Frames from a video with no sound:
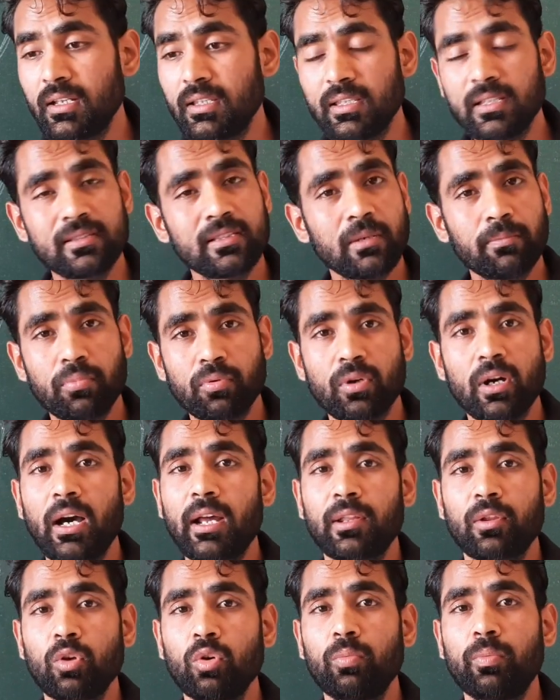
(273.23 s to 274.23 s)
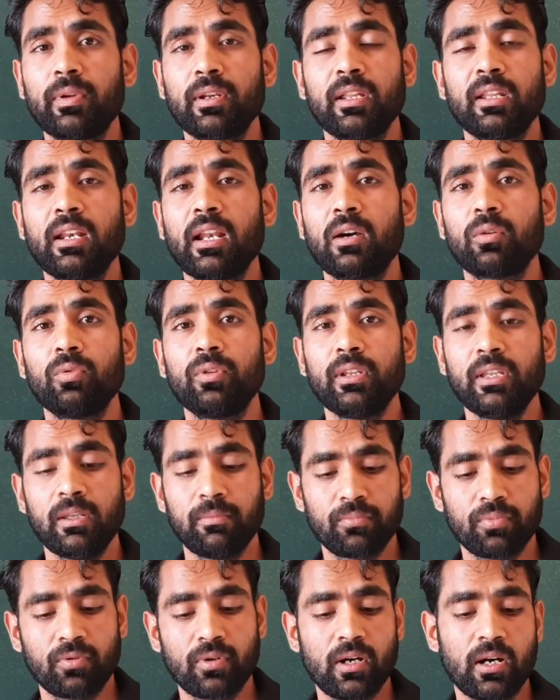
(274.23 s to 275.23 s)
ये सिर्फ बुखार के ऊपर ही लागू नहीं है
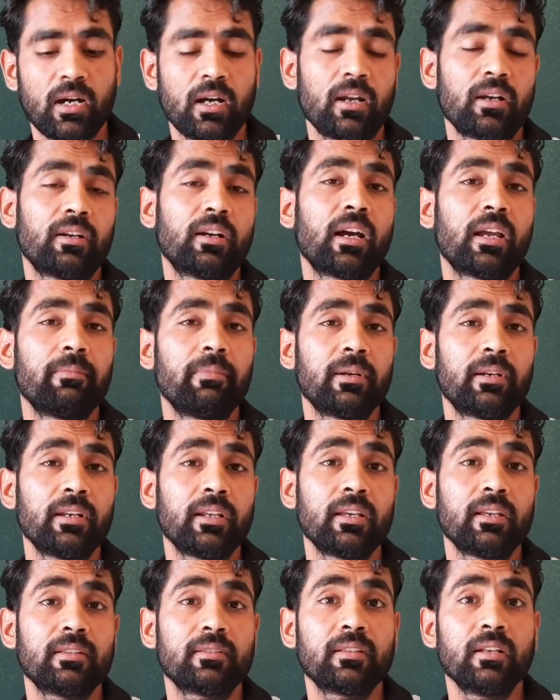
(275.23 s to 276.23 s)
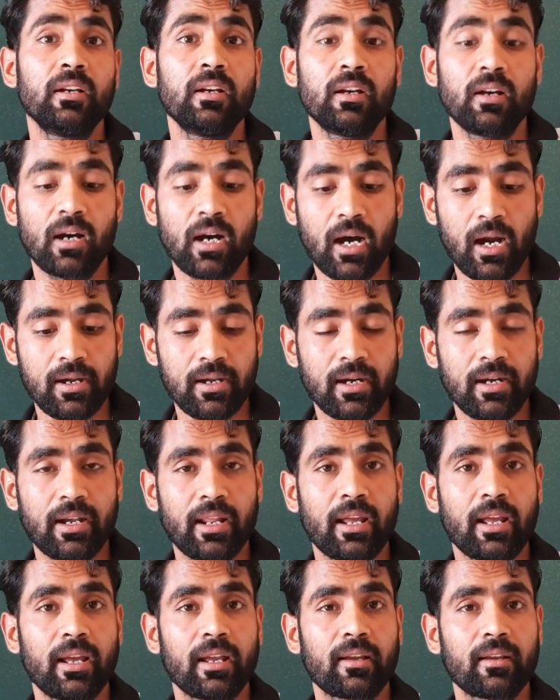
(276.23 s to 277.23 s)
बुखार डायबिटीज़ हार्ट
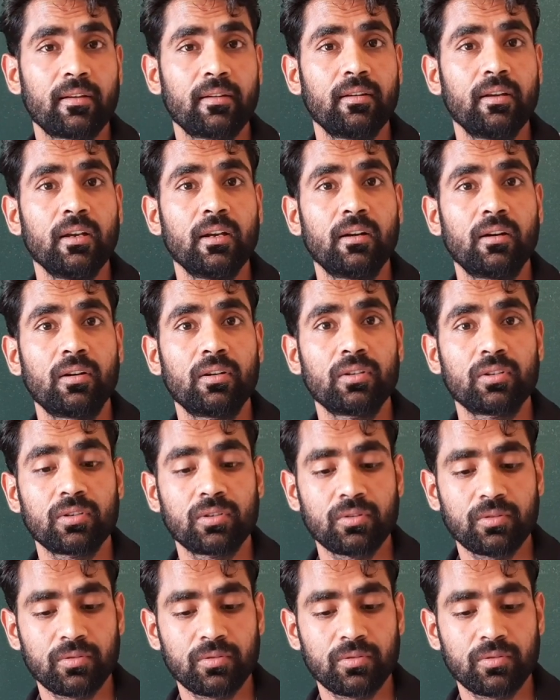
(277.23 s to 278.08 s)
अटैक और